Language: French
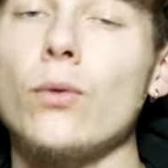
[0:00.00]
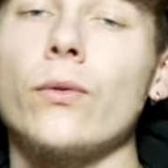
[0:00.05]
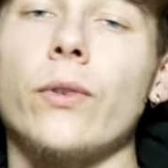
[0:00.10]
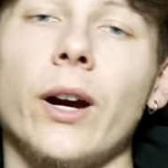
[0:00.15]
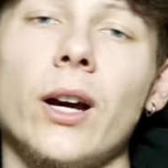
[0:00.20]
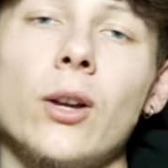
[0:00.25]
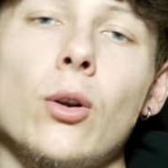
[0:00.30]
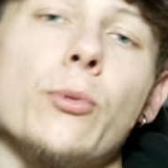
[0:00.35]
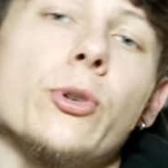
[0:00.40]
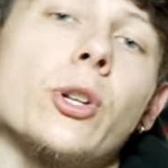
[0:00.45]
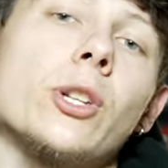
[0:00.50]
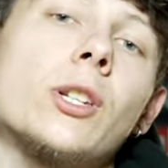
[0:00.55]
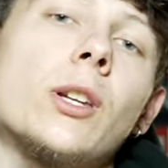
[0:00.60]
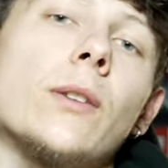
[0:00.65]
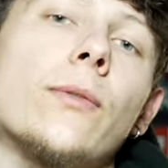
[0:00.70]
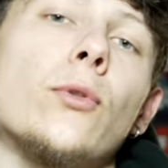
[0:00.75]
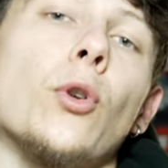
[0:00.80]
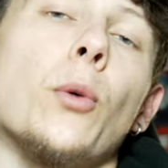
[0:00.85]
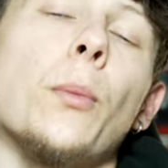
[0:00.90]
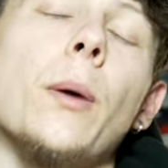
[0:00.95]
en vrai,
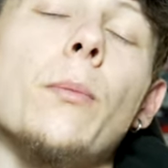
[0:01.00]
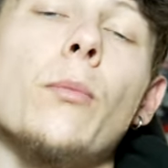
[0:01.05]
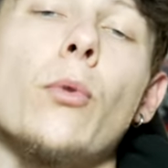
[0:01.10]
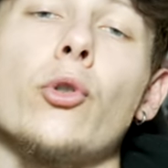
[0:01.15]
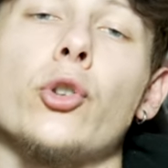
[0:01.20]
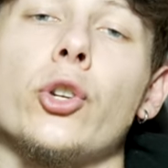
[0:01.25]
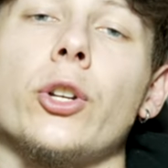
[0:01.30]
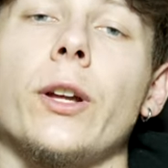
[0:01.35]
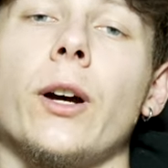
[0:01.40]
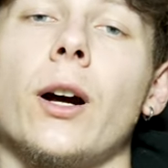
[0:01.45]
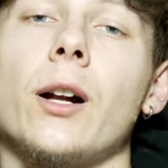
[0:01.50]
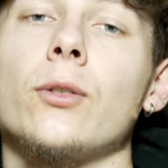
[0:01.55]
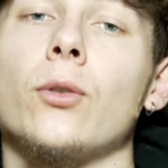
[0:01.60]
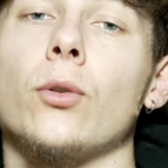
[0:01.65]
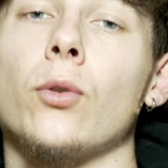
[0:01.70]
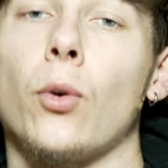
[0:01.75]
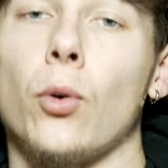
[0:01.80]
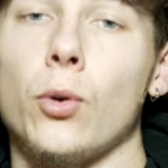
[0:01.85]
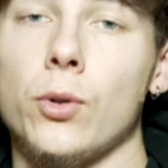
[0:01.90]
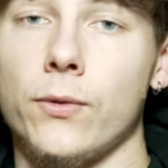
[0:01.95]
l'objectif normalement en général
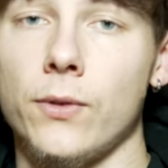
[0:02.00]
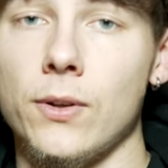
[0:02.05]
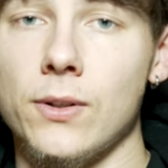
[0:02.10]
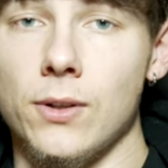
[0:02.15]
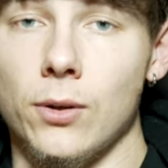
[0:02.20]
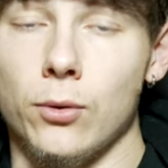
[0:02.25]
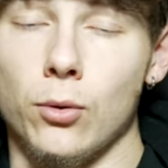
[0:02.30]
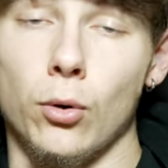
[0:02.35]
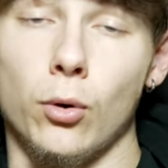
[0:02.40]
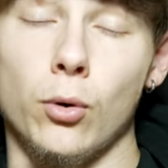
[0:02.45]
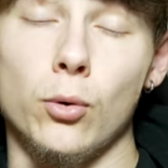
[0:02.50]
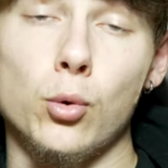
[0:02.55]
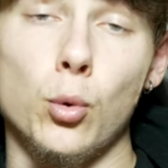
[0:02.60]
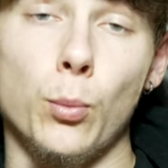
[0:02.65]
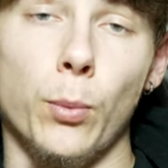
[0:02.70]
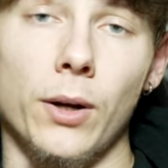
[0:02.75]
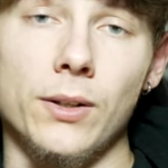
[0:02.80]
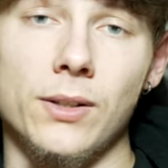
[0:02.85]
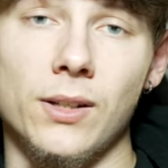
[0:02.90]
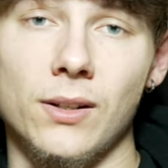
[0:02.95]
dans le CrossFit, c'est que quand tu
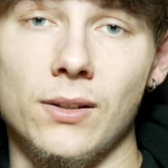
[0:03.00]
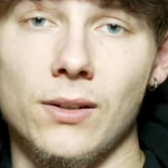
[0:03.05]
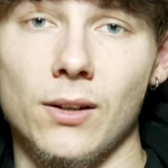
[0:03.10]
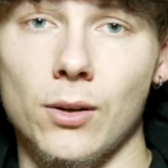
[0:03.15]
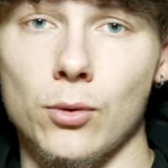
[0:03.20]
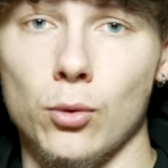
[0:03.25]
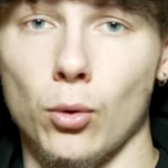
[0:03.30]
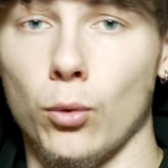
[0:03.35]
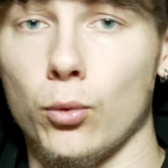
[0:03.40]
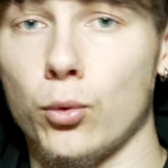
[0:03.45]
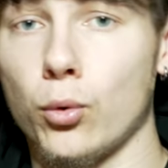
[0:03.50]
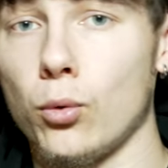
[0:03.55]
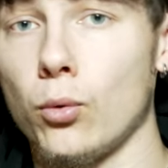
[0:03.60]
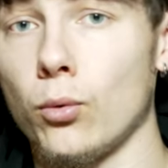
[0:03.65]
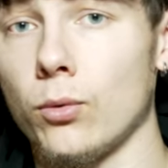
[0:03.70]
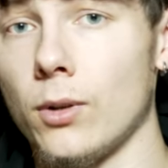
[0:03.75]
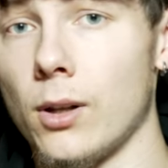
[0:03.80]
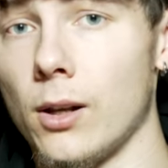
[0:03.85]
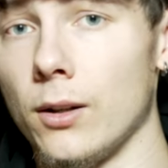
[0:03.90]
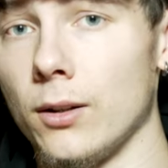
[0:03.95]
pratiques ça durant tout le long de